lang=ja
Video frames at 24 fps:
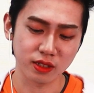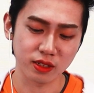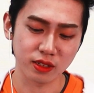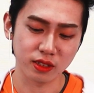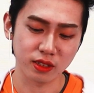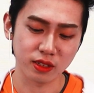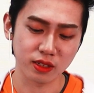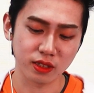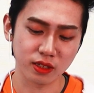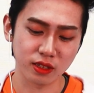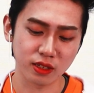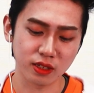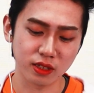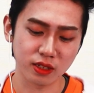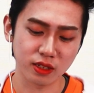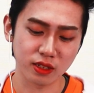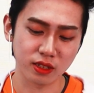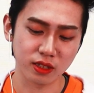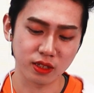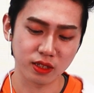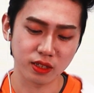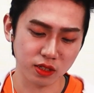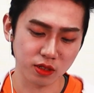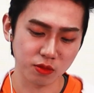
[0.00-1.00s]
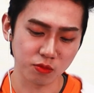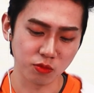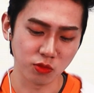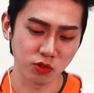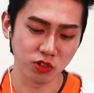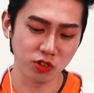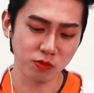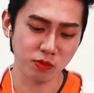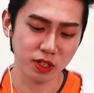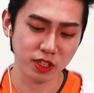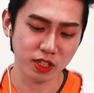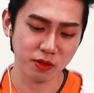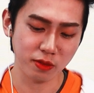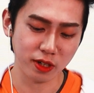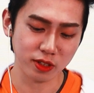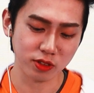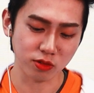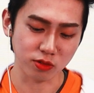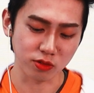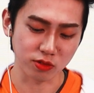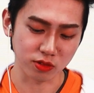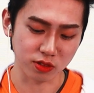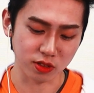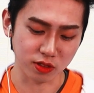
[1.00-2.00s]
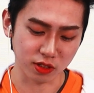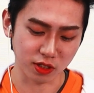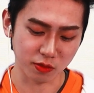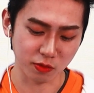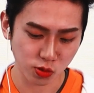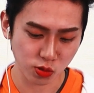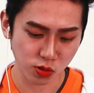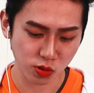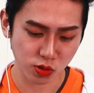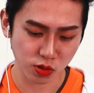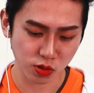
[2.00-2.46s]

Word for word: セージ性を込めちゃないですよモノマネバトルっていうの